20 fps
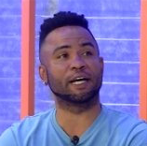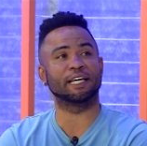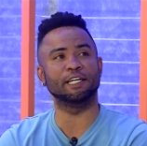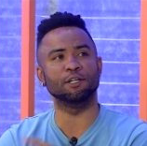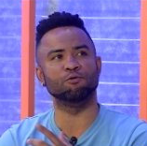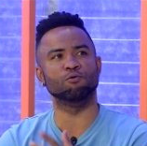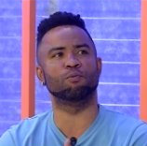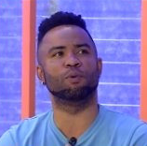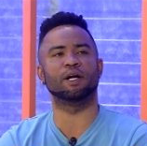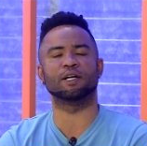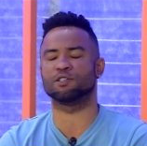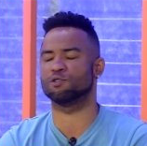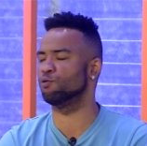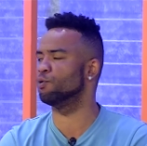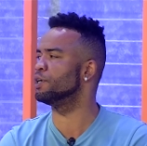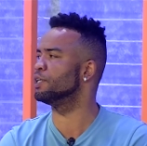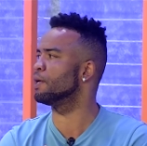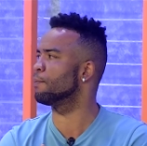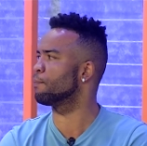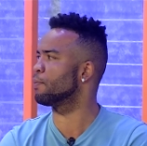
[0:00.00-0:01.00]
aqui no
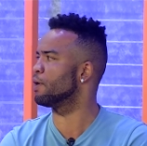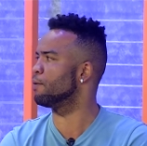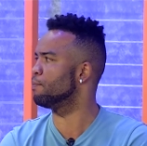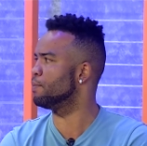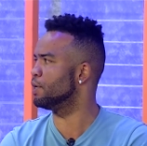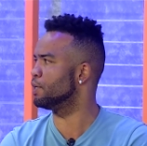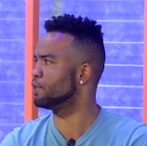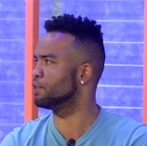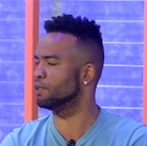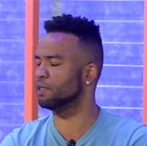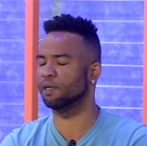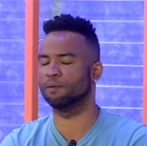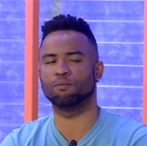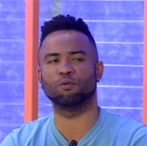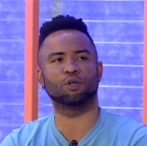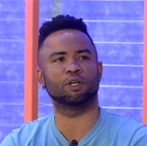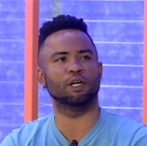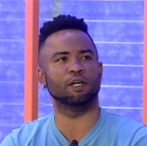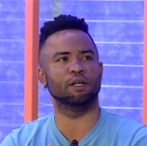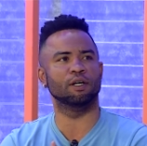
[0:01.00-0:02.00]
Brasil ainda permite, né?
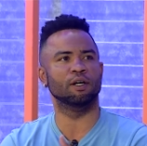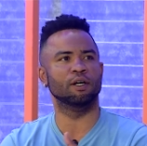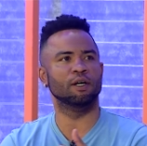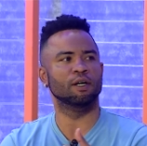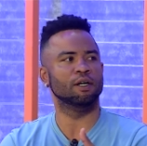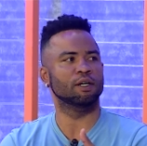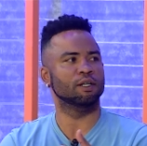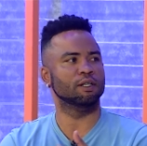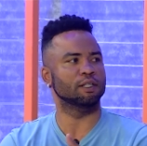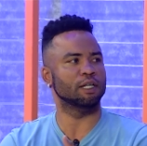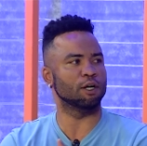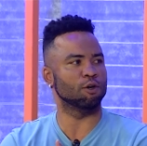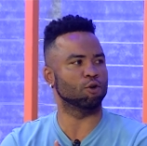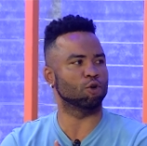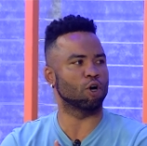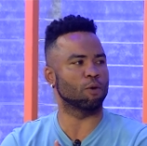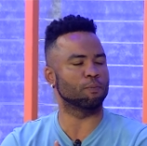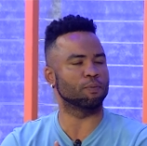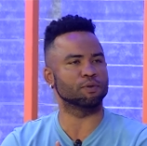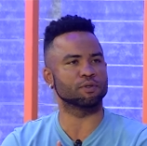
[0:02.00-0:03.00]
Porque na
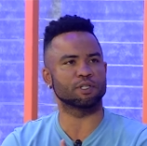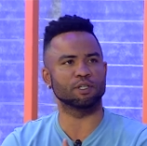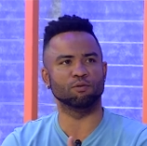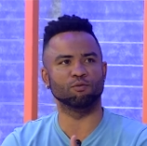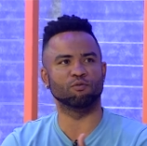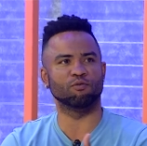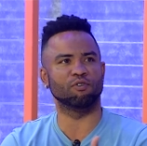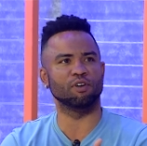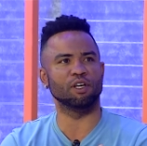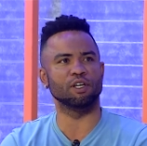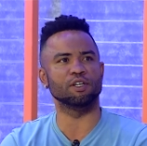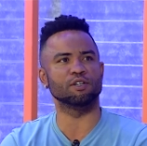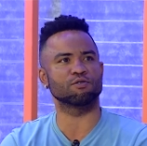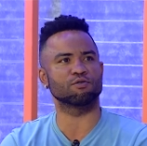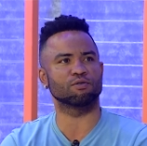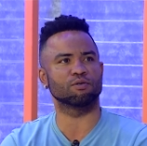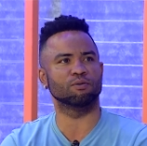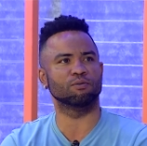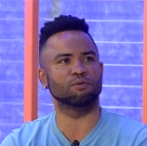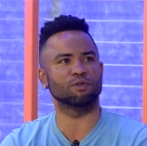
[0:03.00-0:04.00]
Europa você não vê
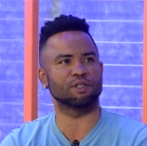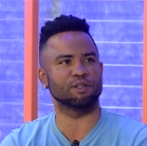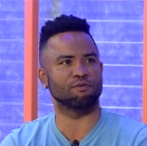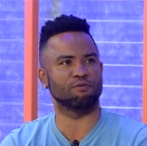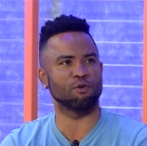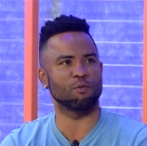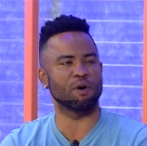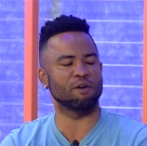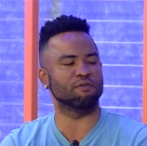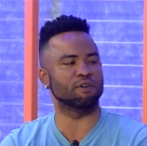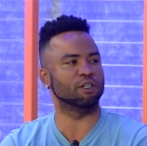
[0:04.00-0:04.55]
isso. Você vê uma